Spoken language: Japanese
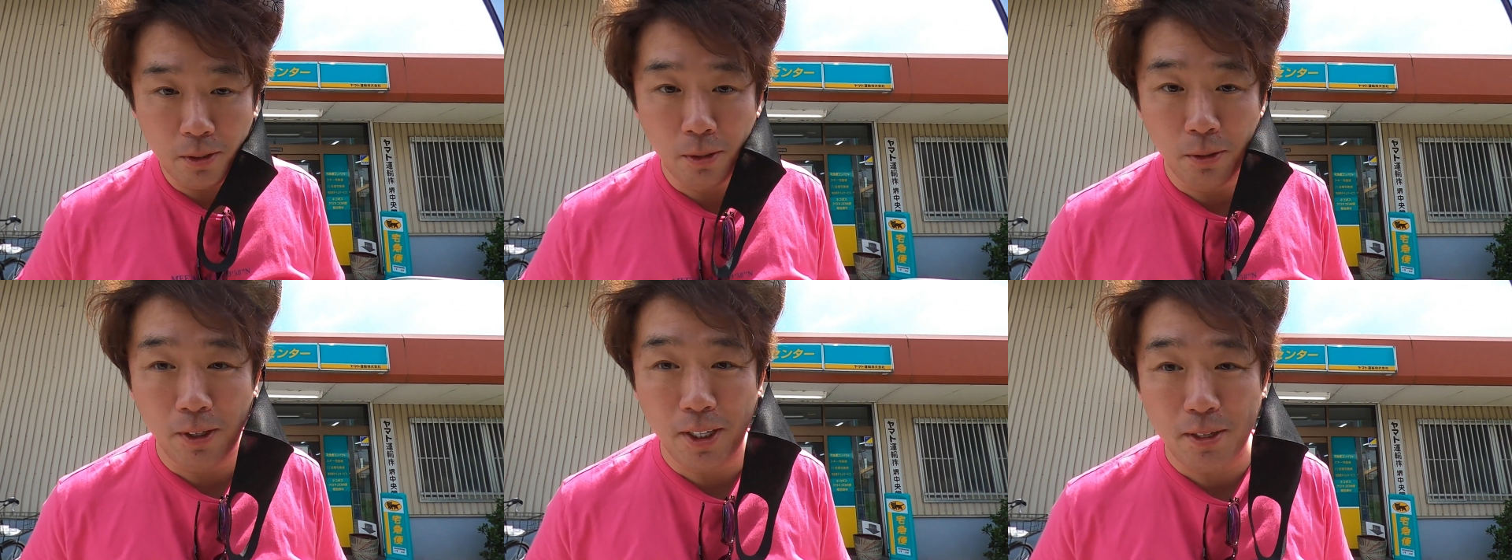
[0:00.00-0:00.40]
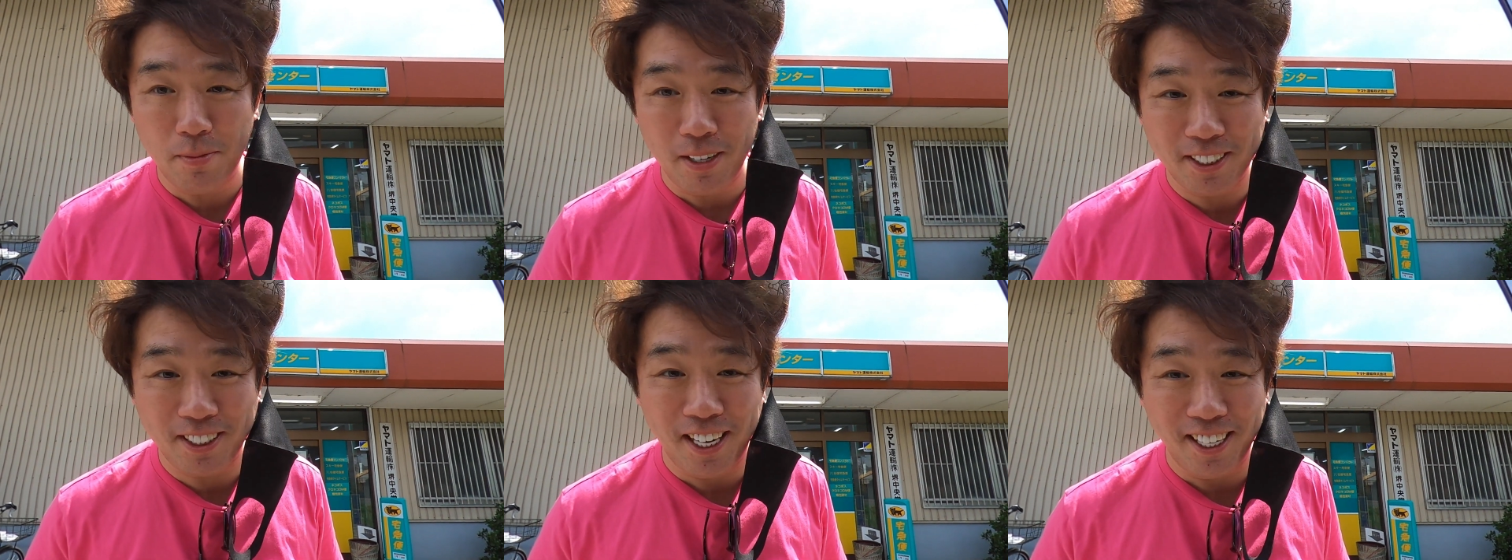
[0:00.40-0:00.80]
降り
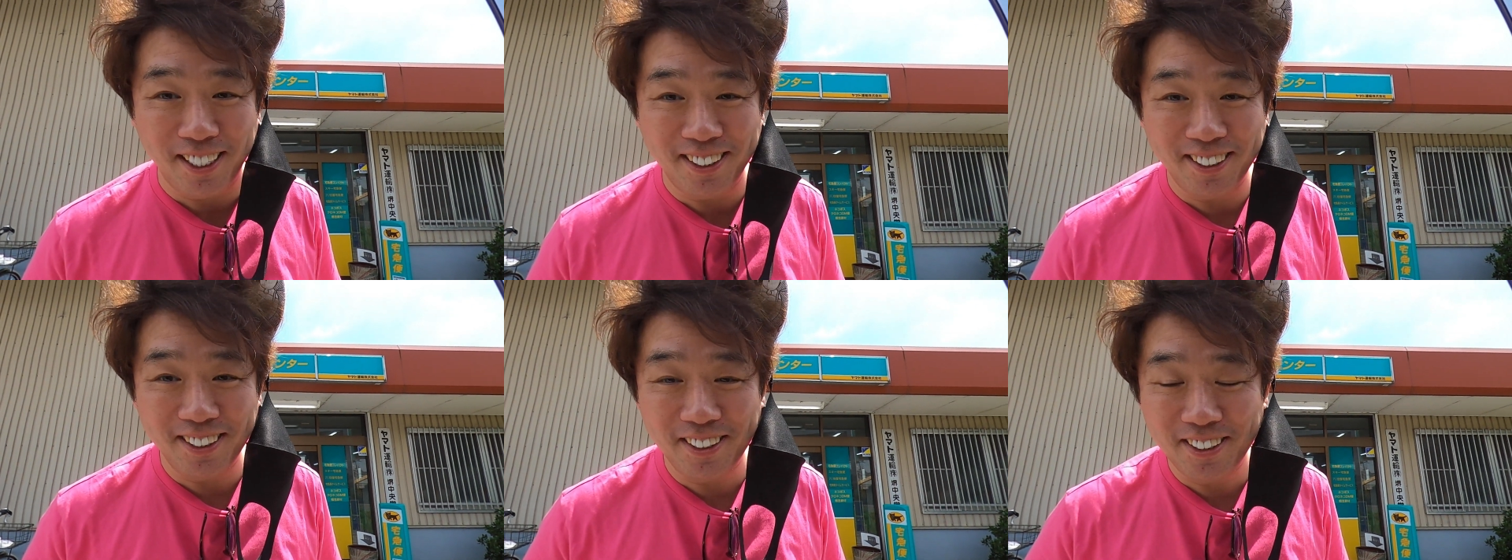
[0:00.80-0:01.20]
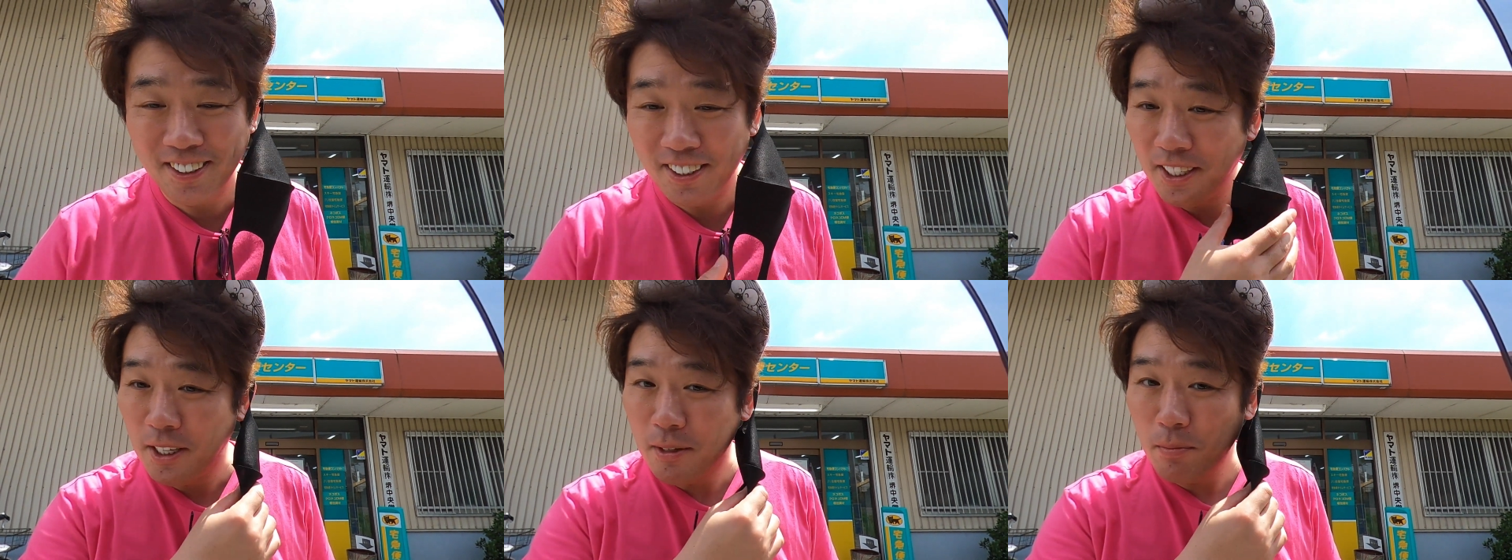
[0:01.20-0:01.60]
ました。
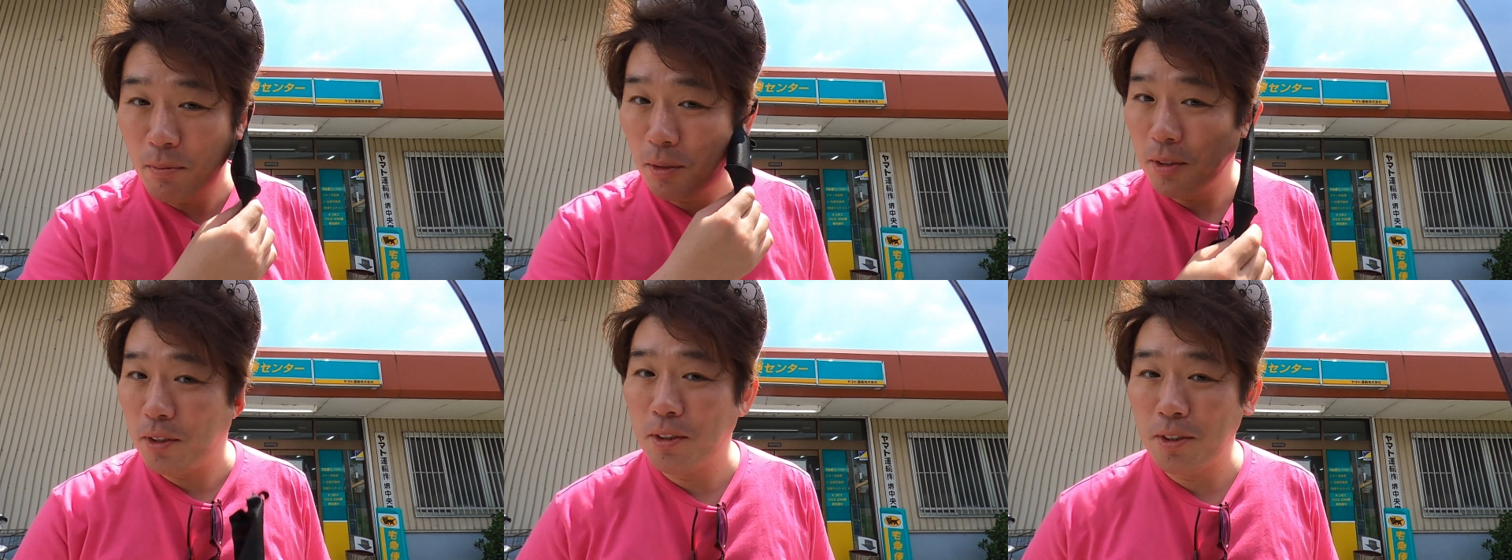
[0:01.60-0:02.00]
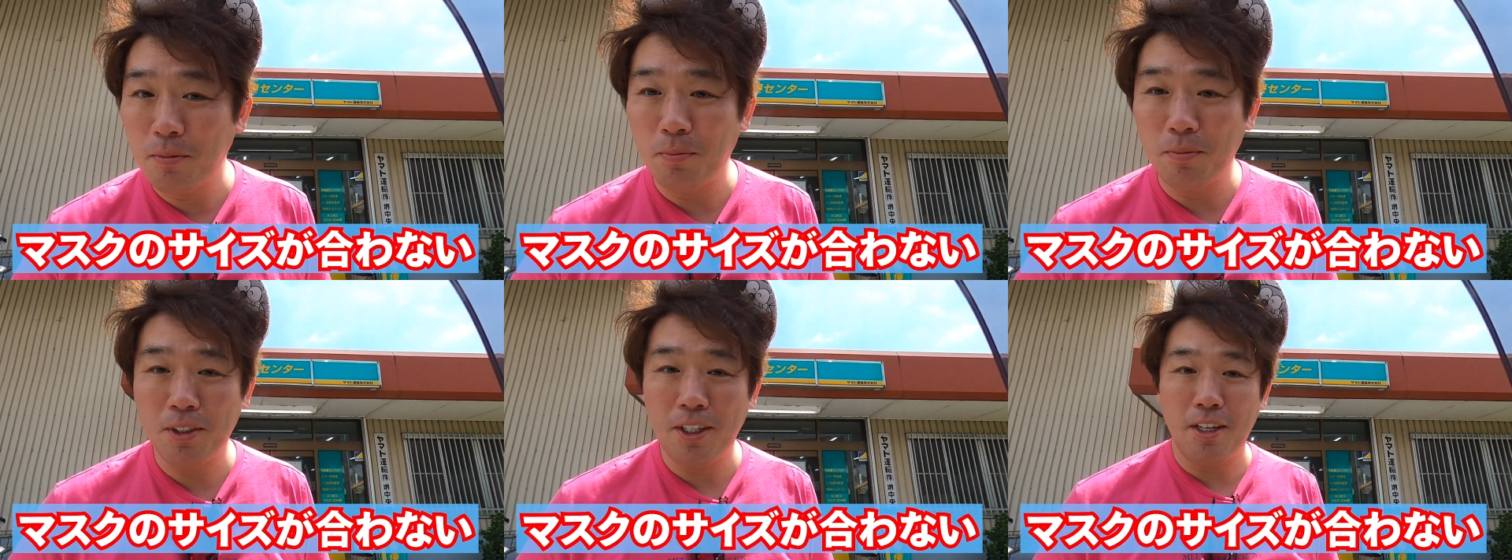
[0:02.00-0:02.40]

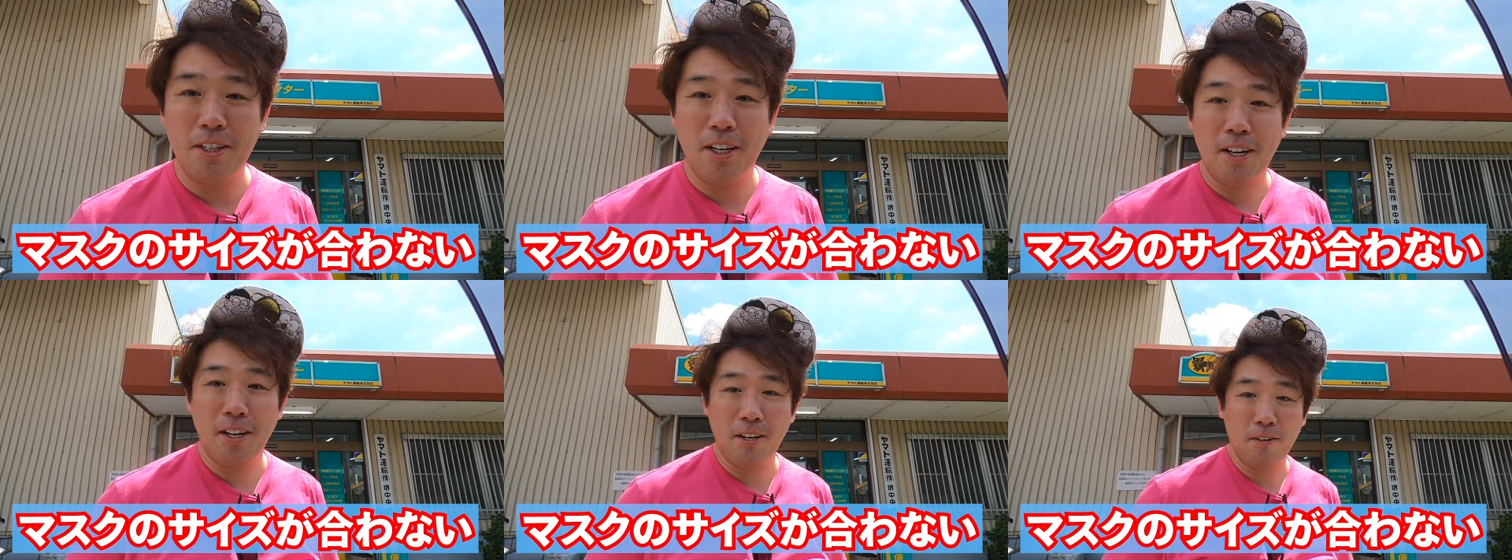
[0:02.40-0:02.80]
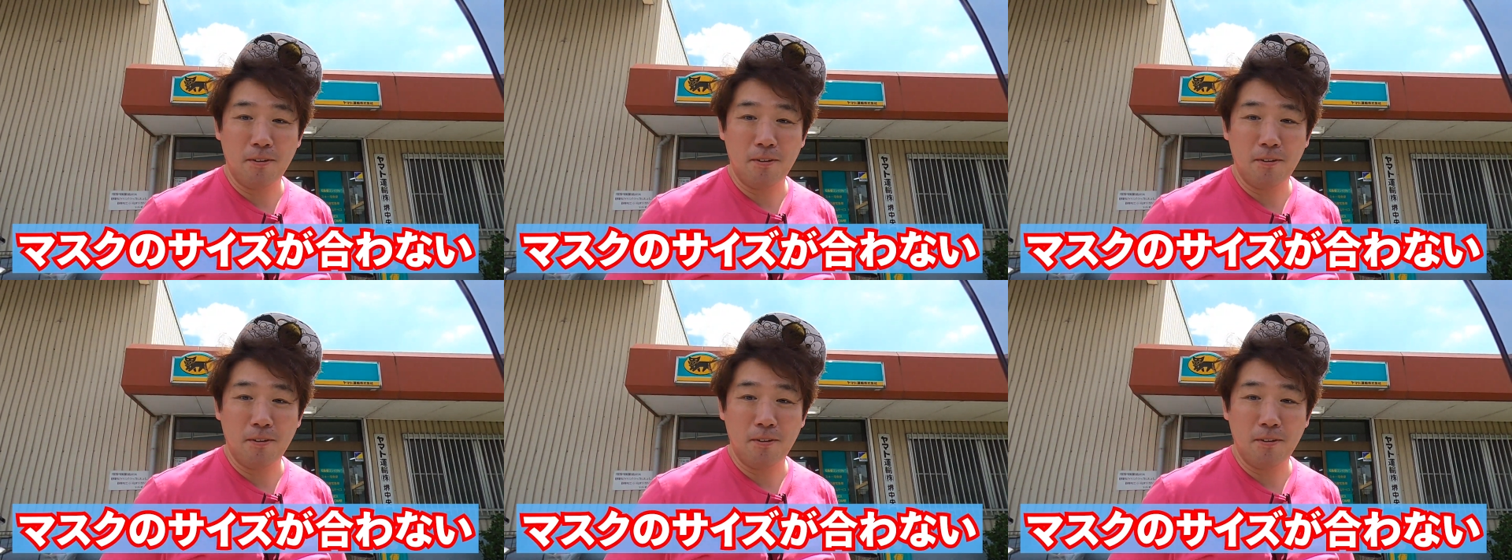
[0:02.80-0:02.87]
サイズ合い。